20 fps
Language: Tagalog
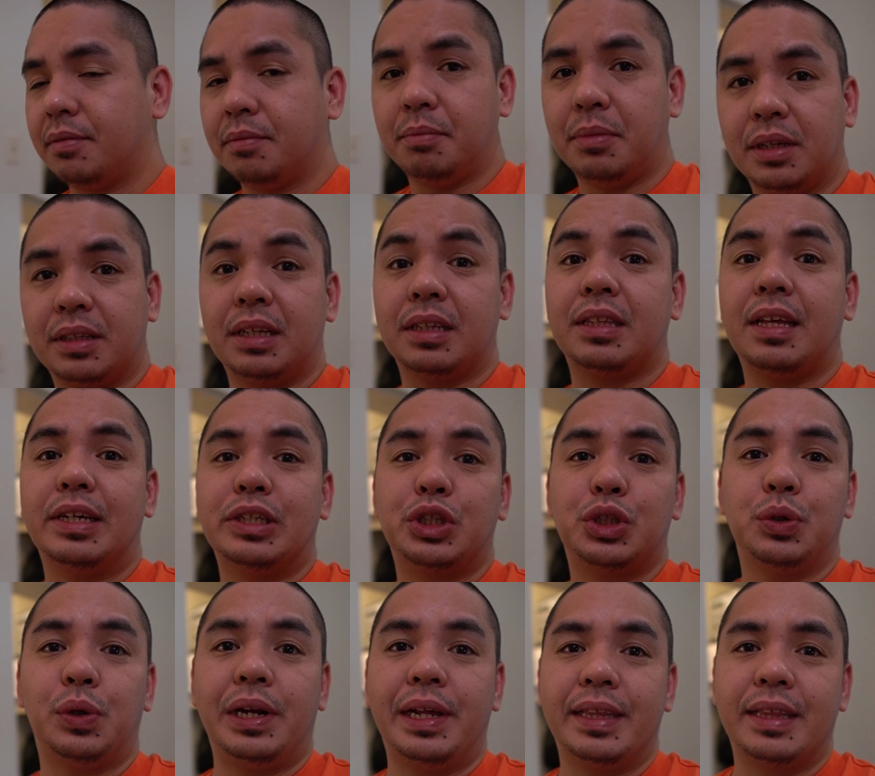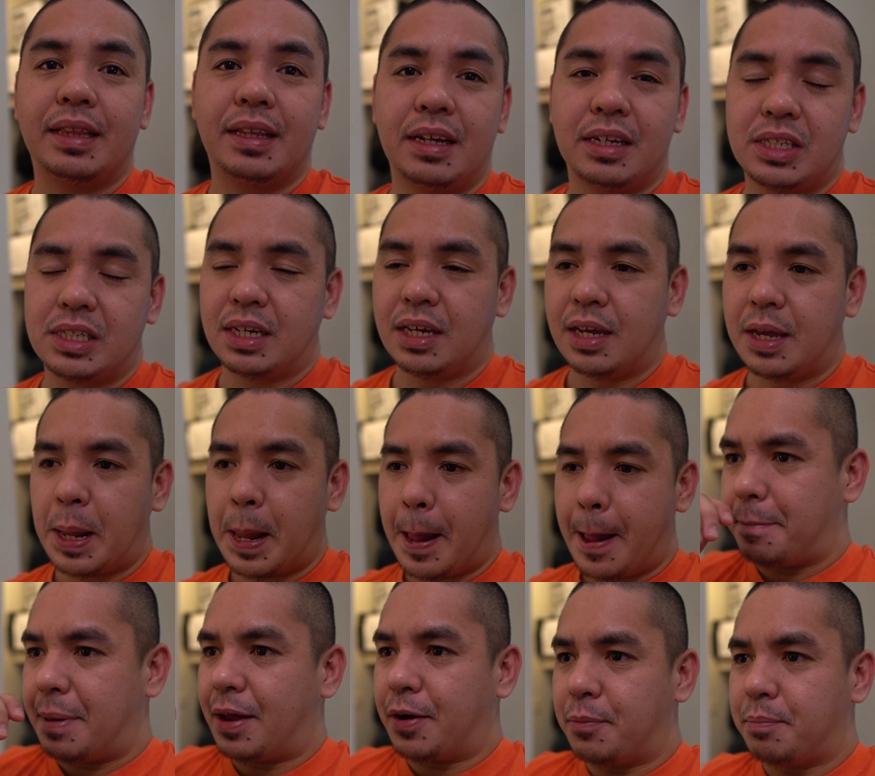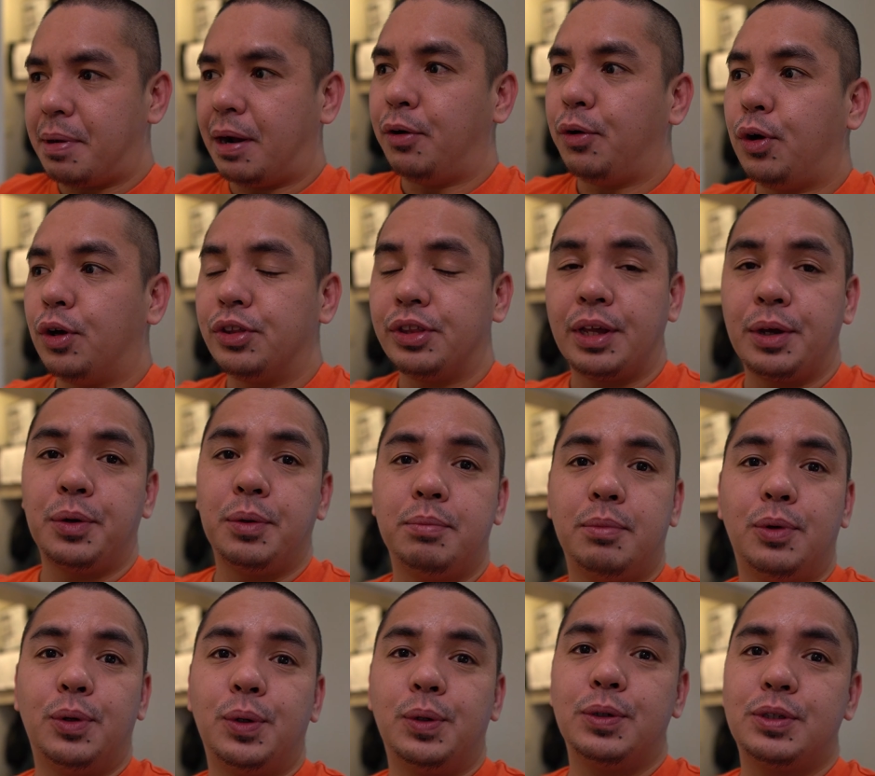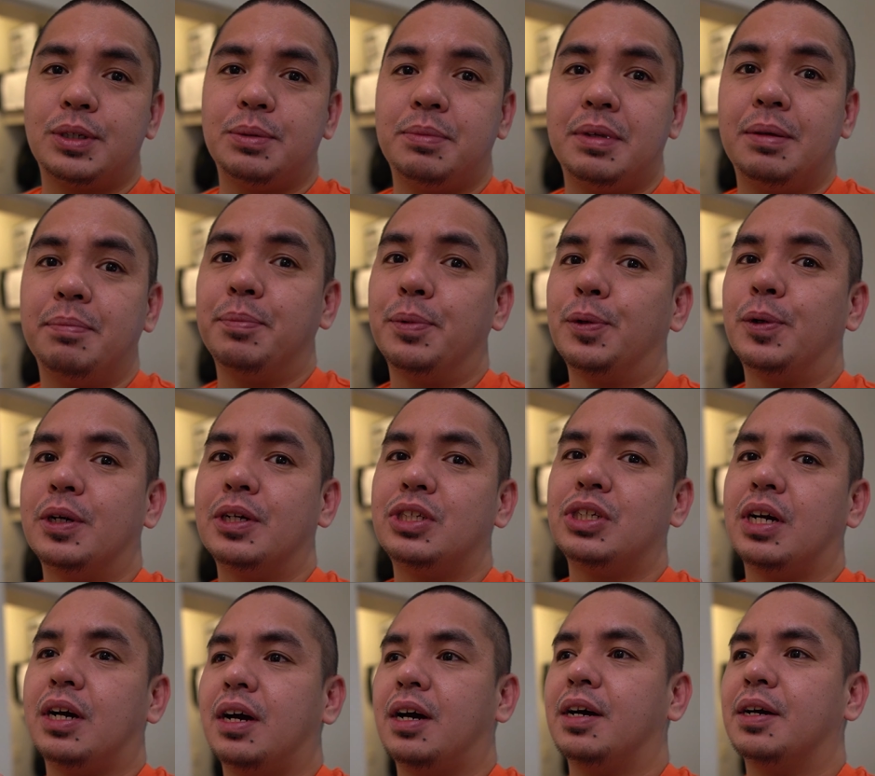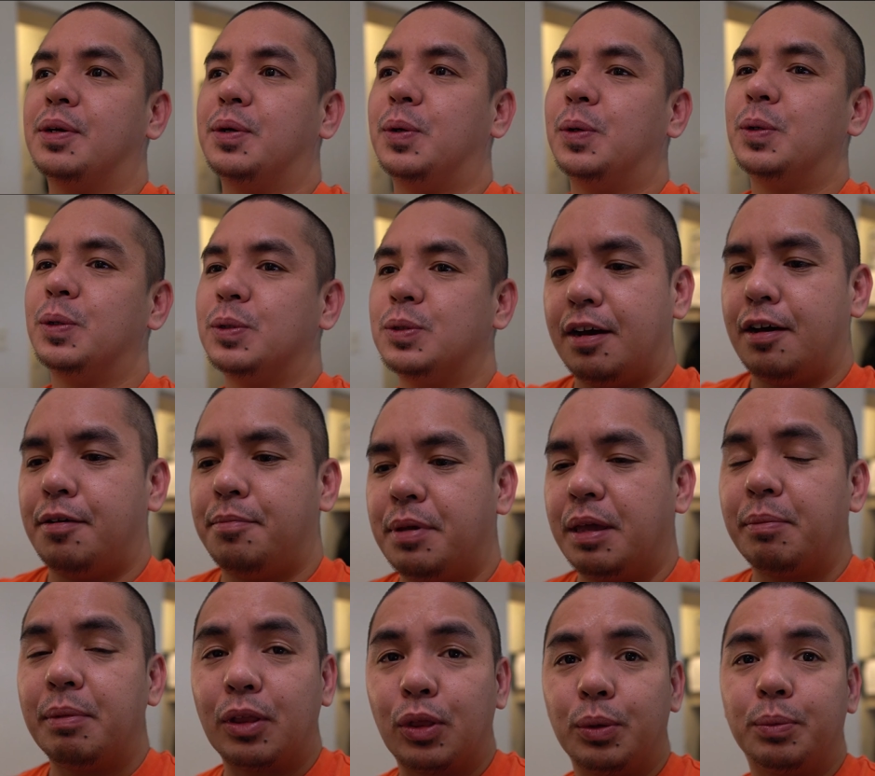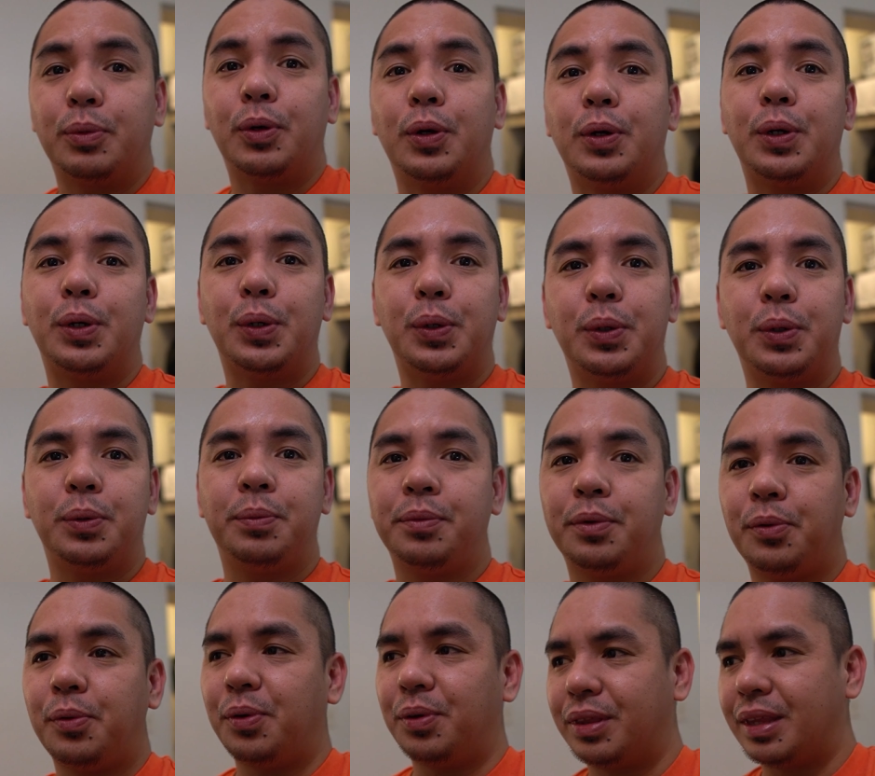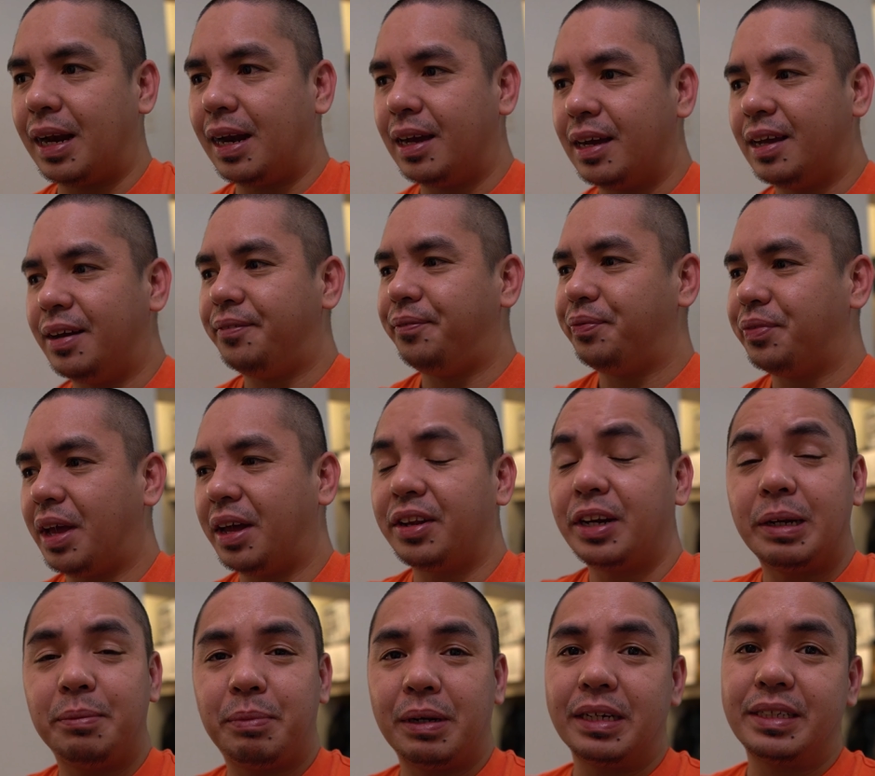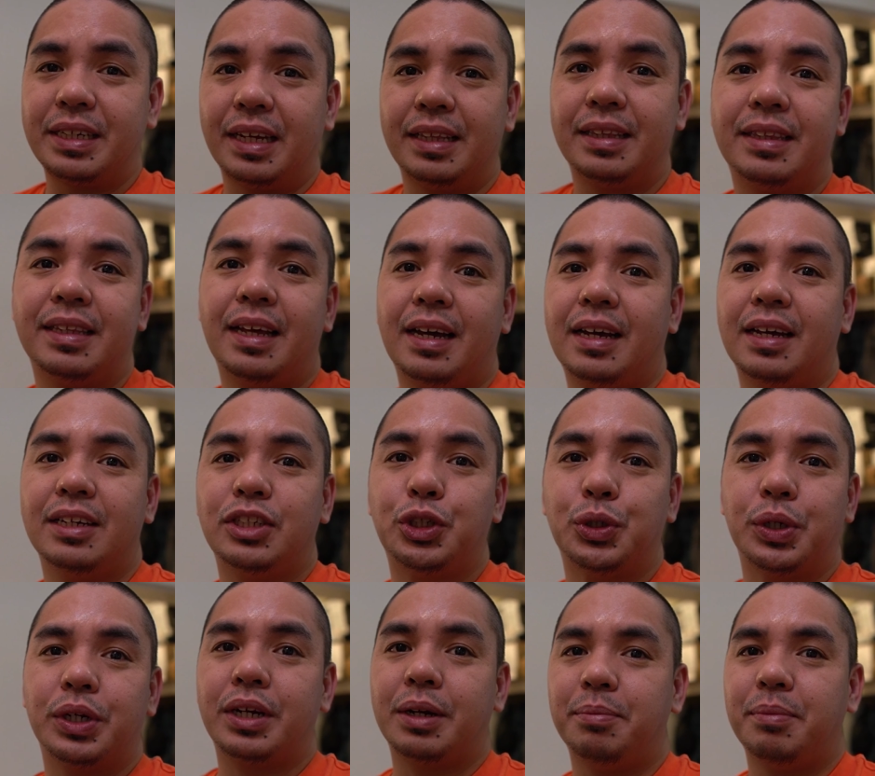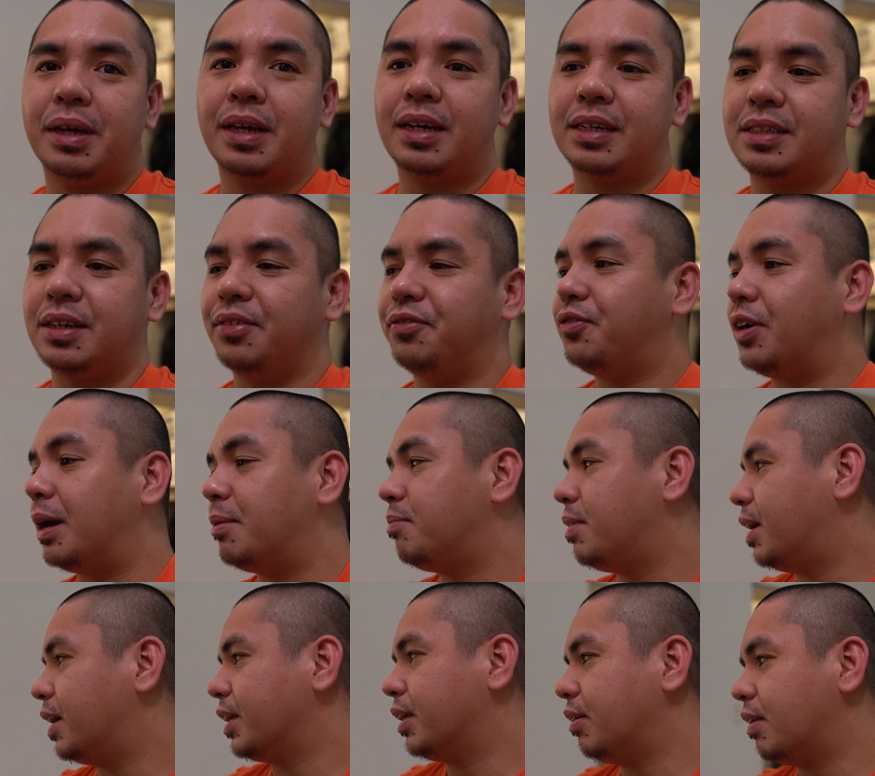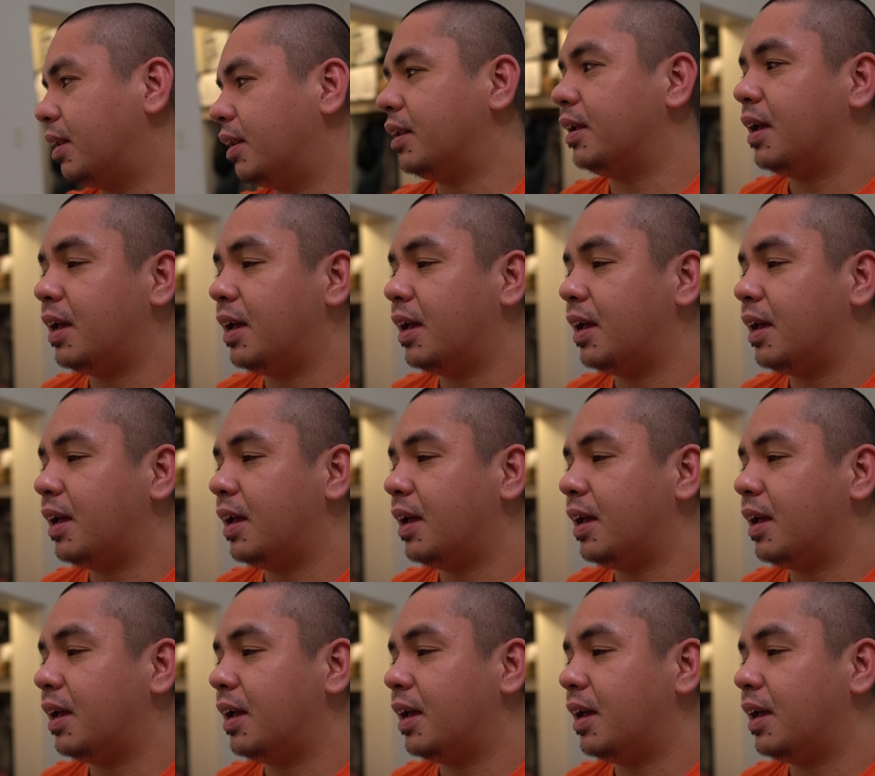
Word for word: magta-test ulit Kasi meron pang konting ubo si Mipo at saka ako uh, Maybe tomorrow mo talagang 100% na sure kami Kasi 5 lang yung